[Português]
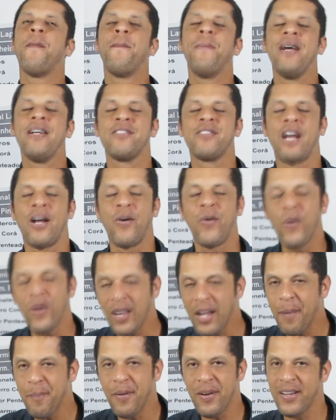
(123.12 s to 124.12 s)
eu peço a
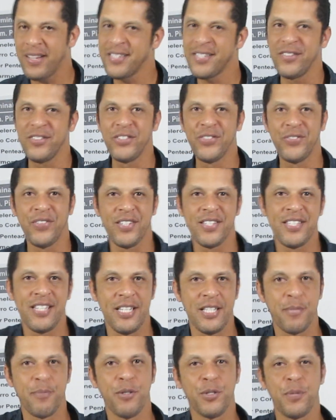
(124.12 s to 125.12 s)
colaboração de
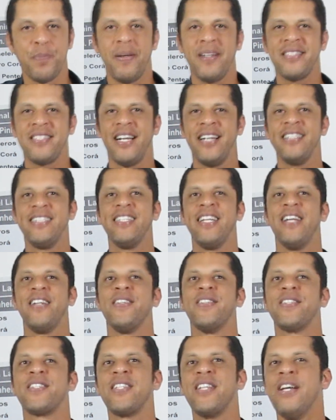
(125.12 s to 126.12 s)
vocês, meus
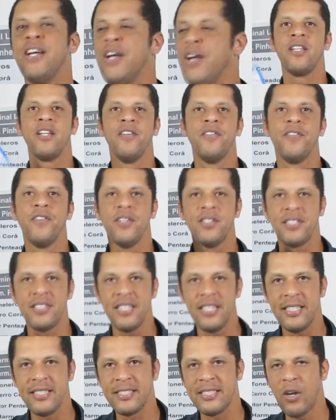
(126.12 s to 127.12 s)
passageiros.
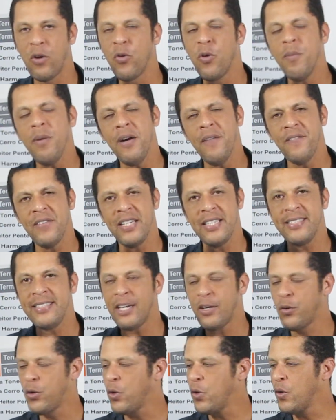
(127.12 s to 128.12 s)
Vocês alguma vez
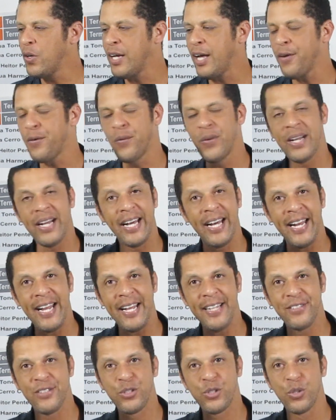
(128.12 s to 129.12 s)
já colocaram
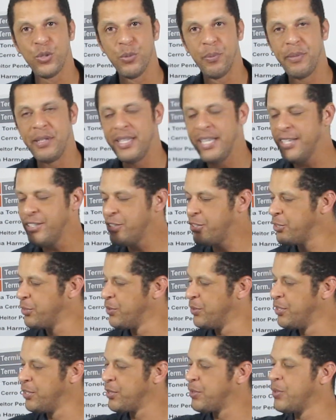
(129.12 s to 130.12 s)
crédito no bilhete
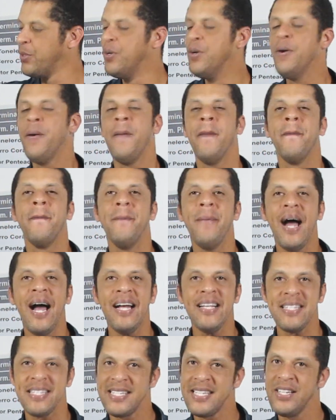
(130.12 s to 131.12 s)
único,
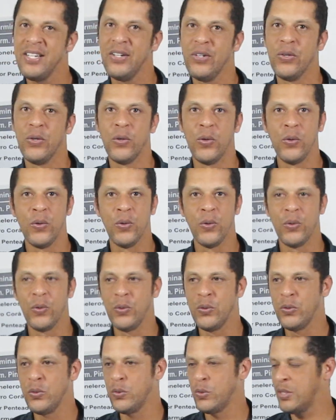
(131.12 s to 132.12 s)
mas
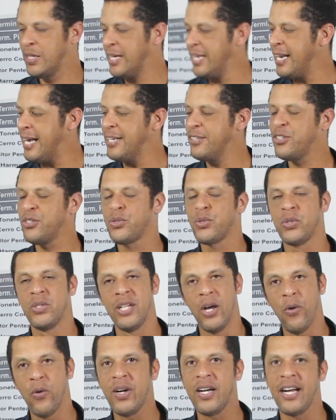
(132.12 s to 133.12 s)
o crédito
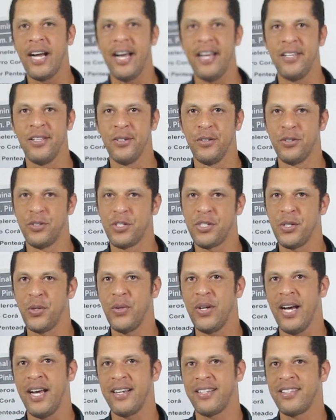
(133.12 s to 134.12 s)
não caiu no
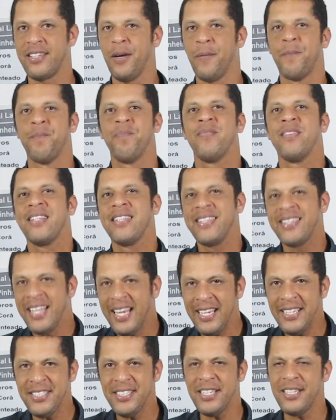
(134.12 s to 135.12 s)
seu cartão?
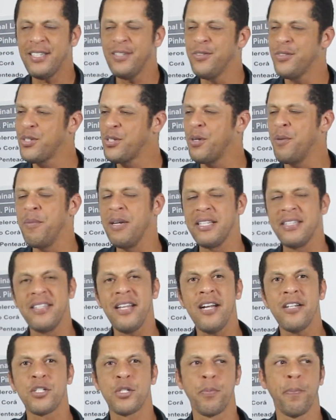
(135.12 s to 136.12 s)
Deixa aqui nos
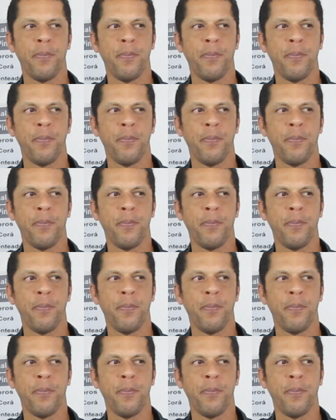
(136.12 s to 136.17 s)
comentários,